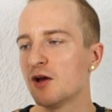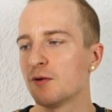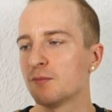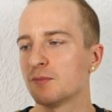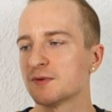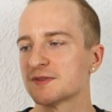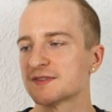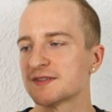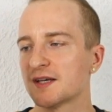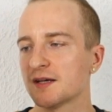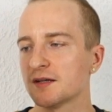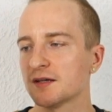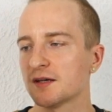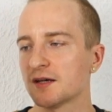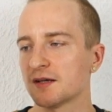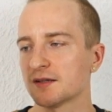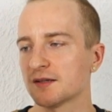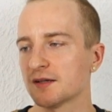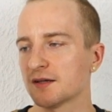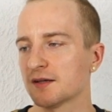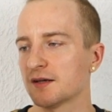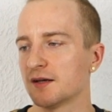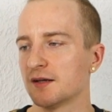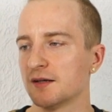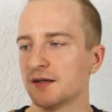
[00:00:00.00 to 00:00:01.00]
Mozaika
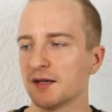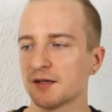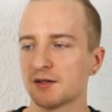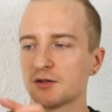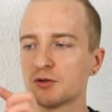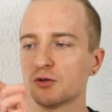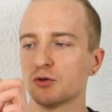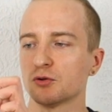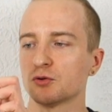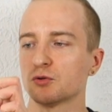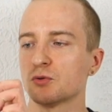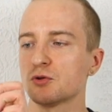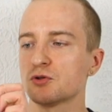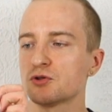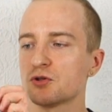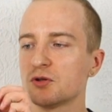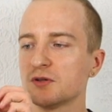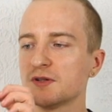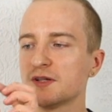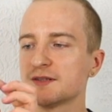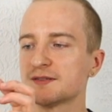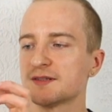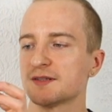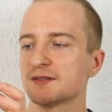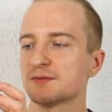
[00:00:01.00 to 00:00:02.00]
taka lekko
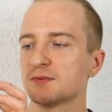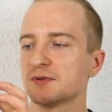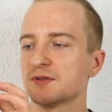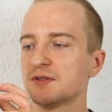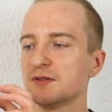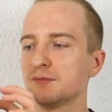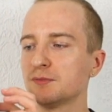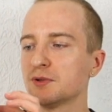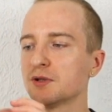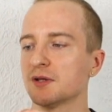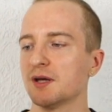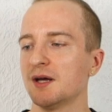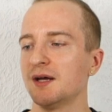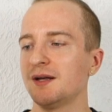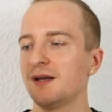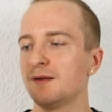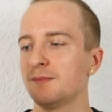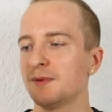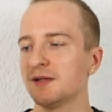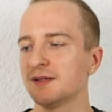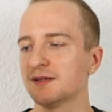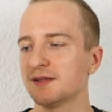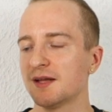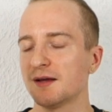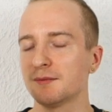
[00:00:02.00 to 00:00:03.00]
tłoczona ze złotymi
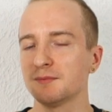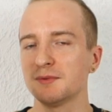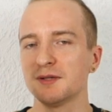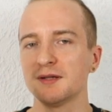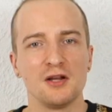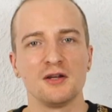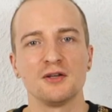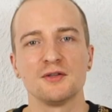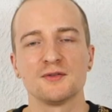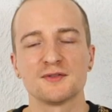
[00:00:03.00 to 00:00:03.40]
elementami.